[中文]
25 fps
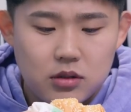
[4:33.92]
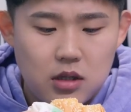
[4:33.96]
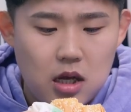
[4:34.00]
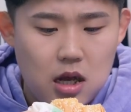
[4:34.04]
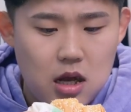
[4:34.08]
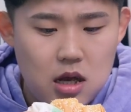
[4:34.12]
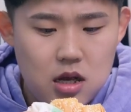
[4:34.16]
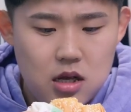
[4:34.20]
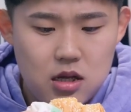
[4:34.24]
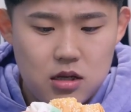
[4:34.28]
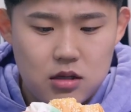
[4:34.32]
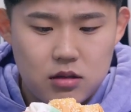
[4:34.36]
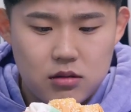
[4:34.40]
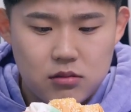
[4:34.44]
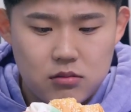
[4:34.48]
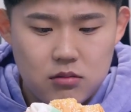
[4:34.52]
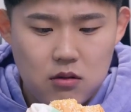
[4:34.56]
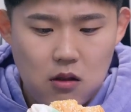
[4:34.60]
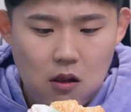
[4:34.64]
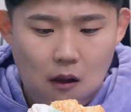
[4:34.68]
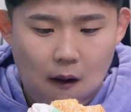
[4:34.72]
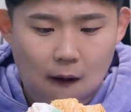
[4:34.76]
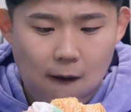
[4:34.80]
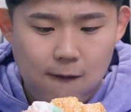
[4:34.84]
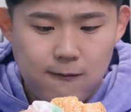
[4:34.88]
哎，
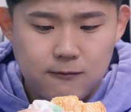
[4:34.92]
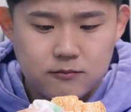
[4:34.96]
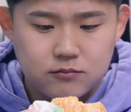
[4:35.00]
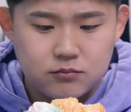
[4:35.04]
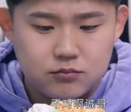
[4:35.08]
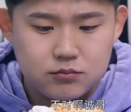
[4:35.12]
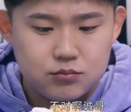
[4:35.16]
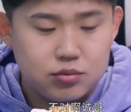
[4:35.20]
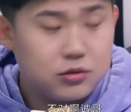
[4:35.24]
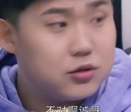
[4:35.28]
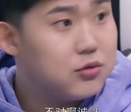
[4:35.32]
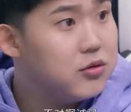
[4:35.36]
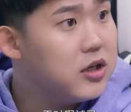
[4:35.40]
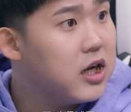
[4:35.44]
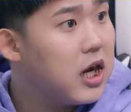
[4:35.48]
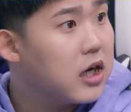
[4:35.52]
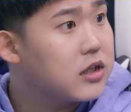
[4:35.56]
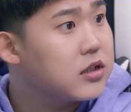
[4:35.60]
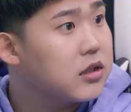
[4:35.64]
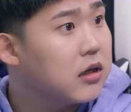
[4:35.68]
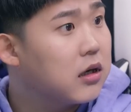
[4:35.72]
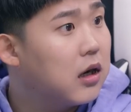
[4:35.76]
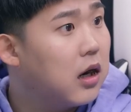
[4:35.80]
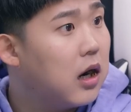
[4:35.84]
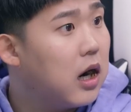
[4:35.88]
不对啊，
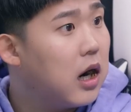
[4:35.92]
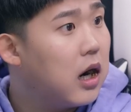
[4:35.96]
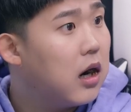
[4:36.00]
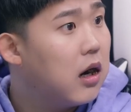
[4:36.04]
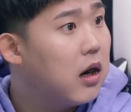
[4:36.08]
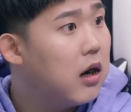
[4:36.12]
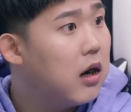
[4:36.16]
成哥，